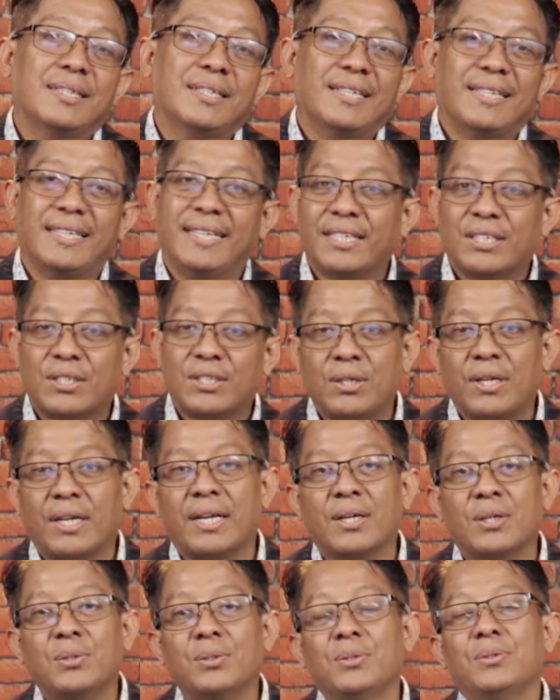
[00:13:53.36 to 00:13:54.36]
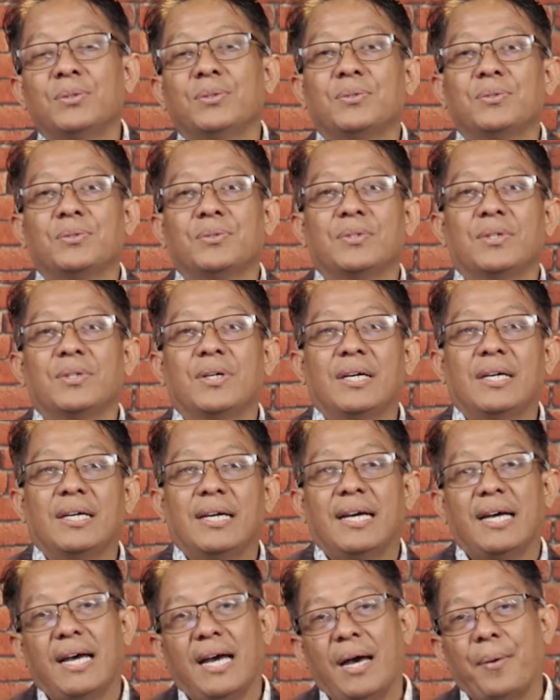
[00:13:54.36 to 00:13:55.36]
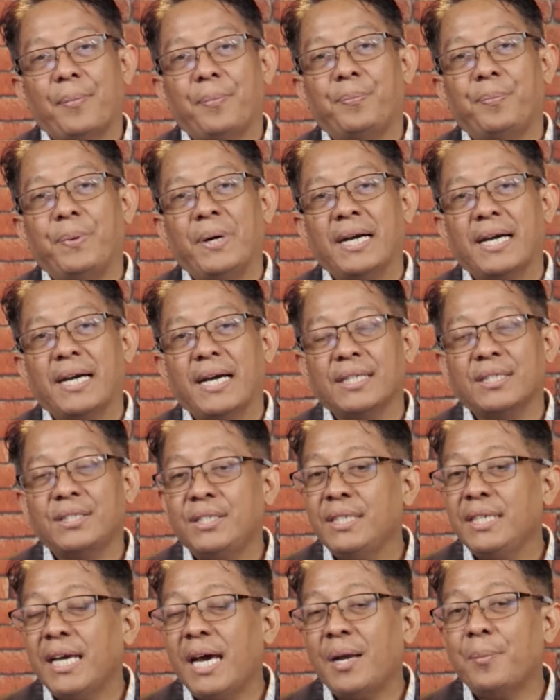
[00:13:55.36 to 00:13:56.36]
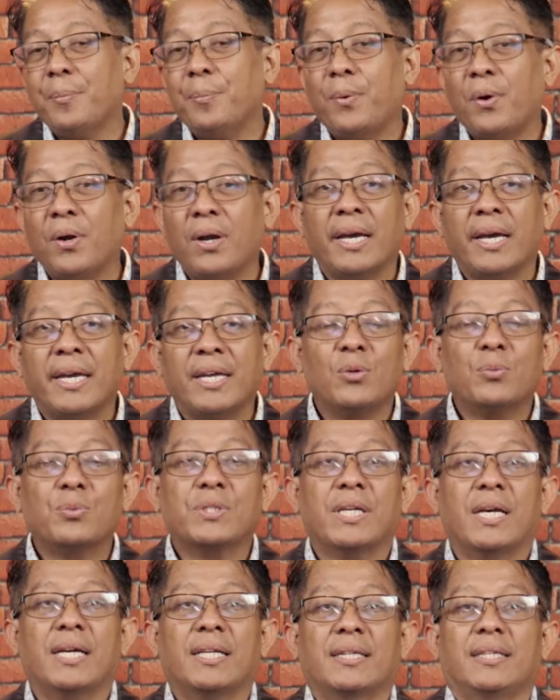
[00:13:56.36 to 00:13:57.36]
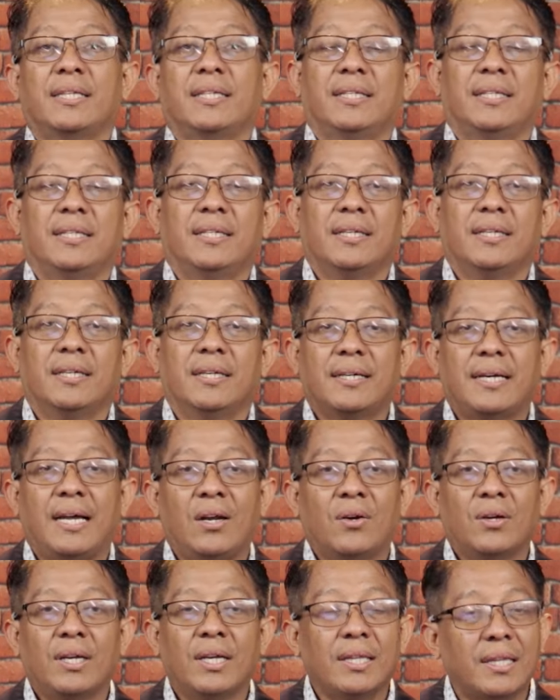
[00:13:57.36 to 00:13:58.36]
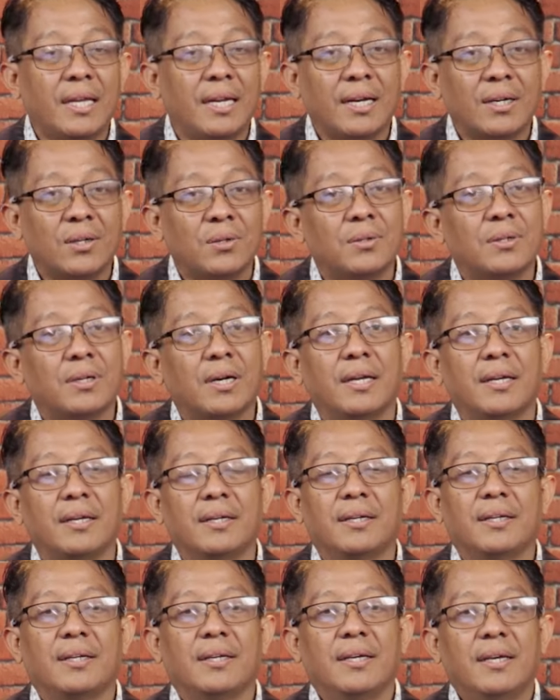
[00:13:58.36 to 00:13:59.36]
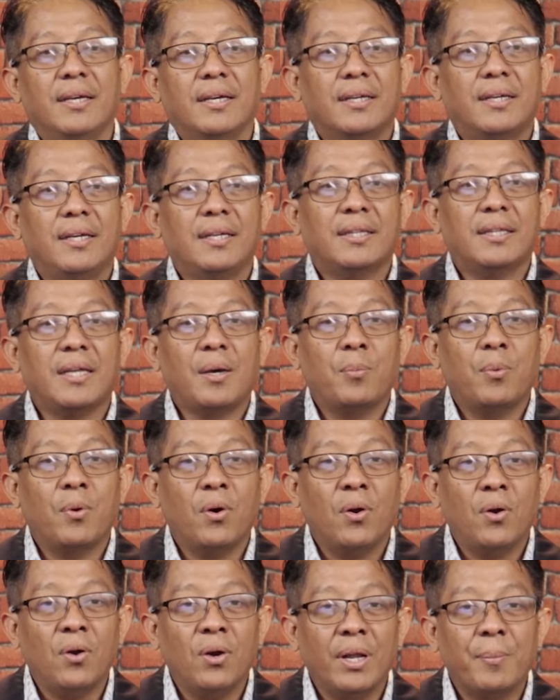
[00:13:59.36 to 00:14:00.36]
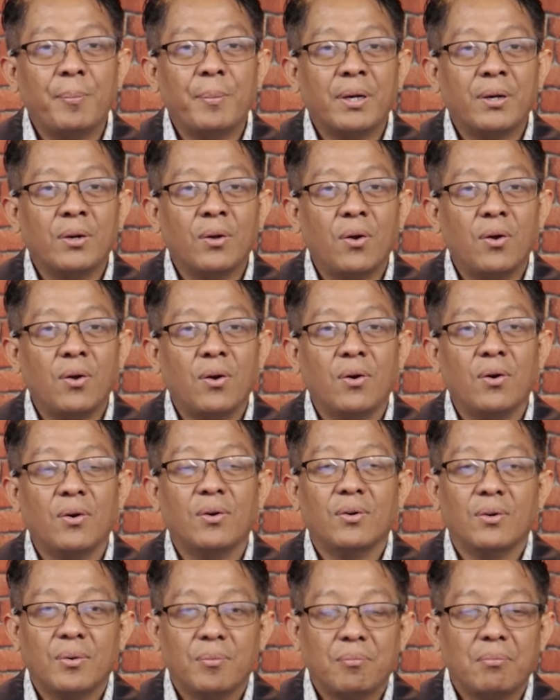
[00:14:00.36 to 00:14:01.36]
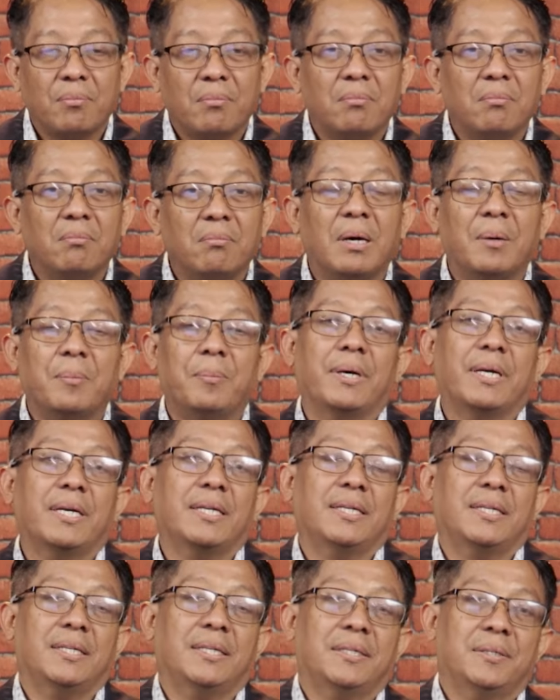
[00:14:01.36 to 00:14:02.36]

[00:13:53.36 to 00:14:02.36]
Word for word: Lihat saudaraku, pengkajian pola hidup sehat ini. Kalau kita lakukan, kita boleh menolong Bapak ini.